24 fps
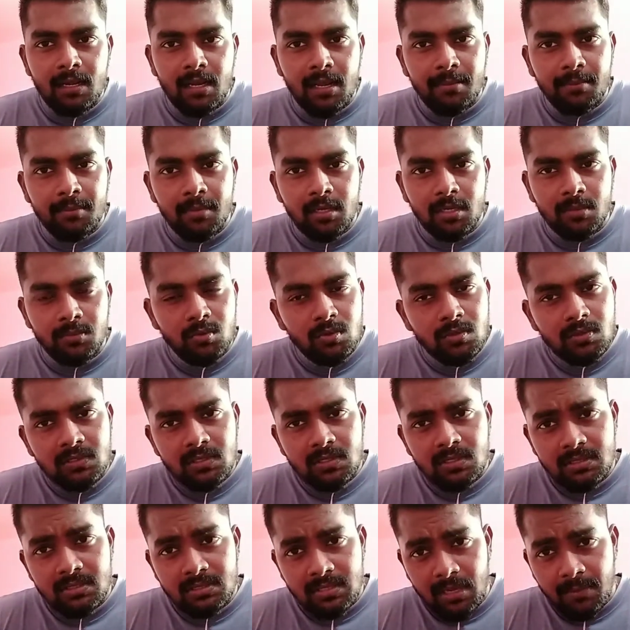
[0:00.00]
நம்மளுக்கு
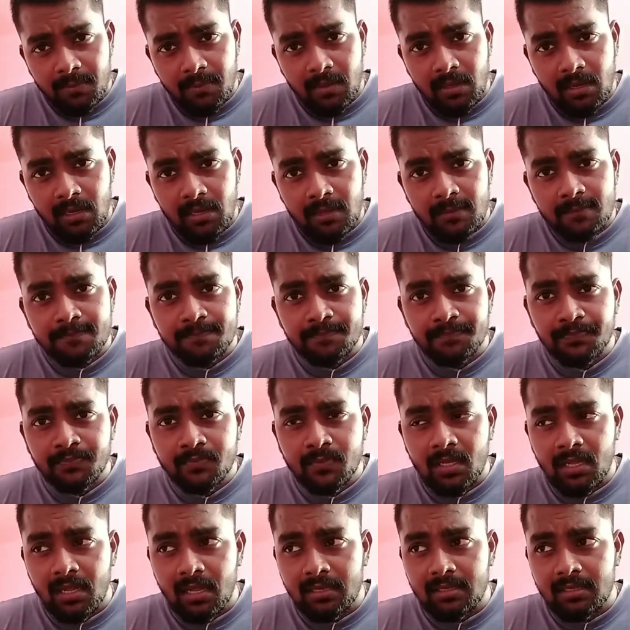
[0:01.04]
பிடிச்சதை சாப்பிட்லாம்
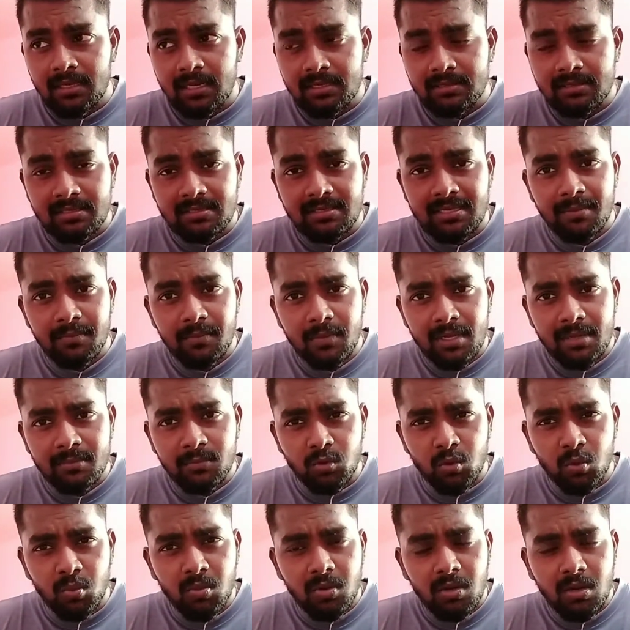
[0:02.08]
அண்ட் அட் தி சேம் டைம்
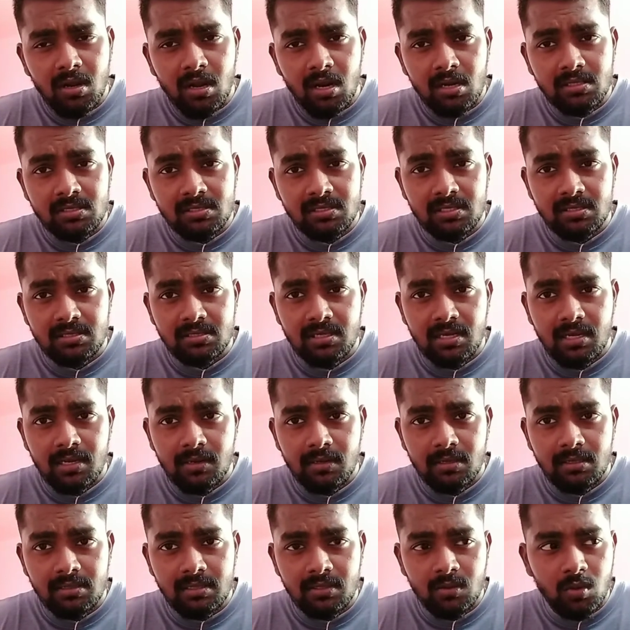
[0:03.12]
ரொம்ப
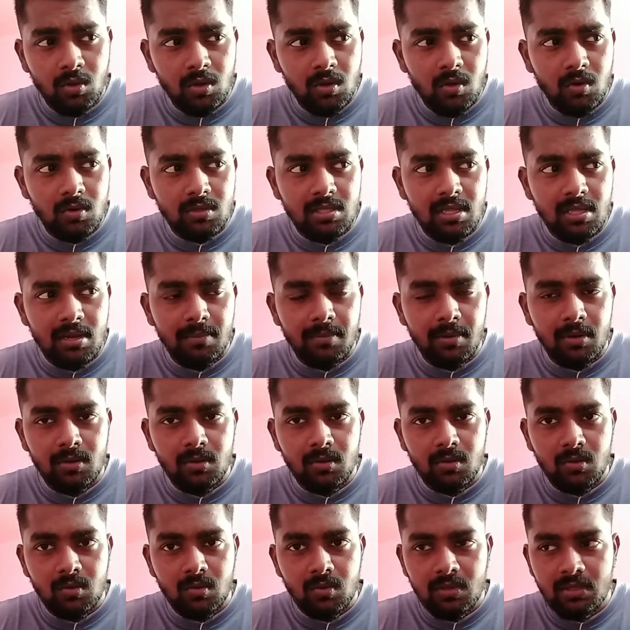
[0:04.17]
கான்ஷியஸாக இந்த ஒர்க் அவுட் தான்
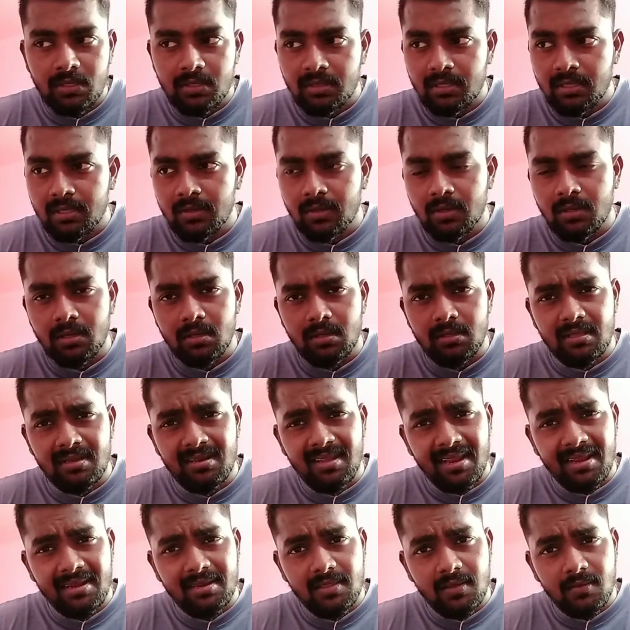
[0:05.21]
பண்ணணும் இந்த இந்த
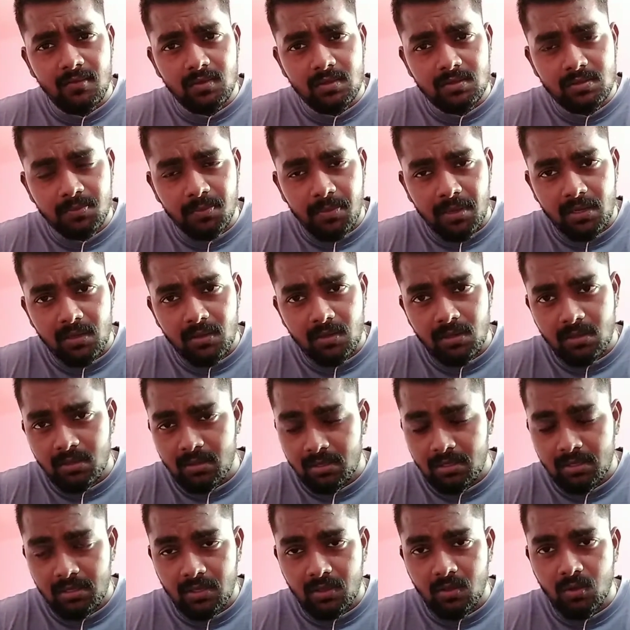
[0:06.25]
டயட் தான் வந்து பண்ண
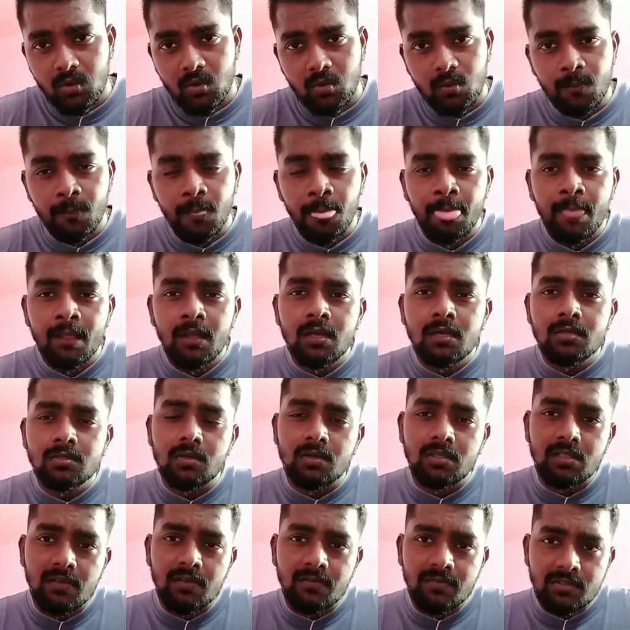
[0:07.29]
இருக்கணும் ஸோ
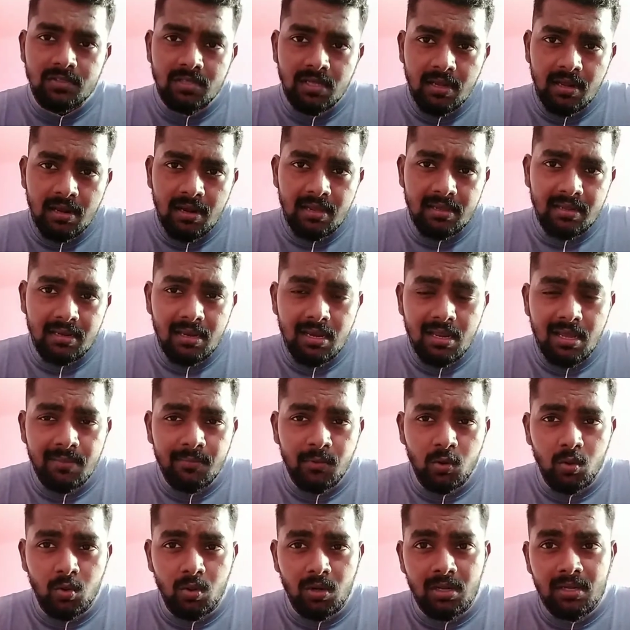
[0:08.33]
இந்த விஷயங்கள்லாம்
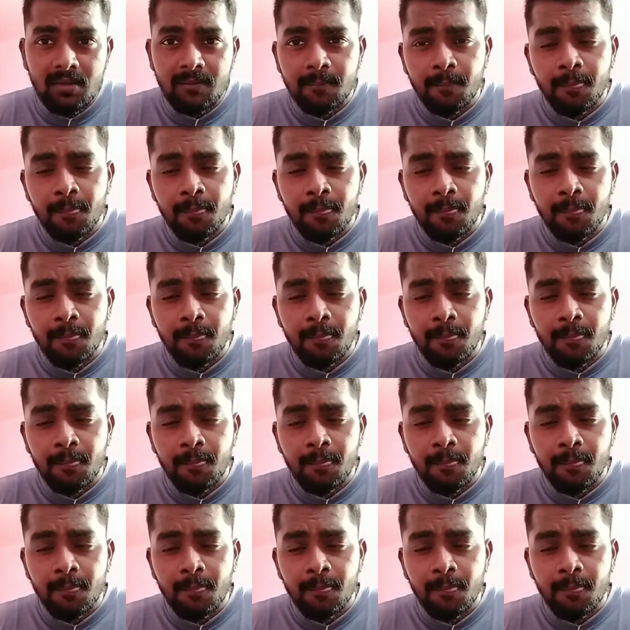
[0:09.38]
இல்லாமல் கூட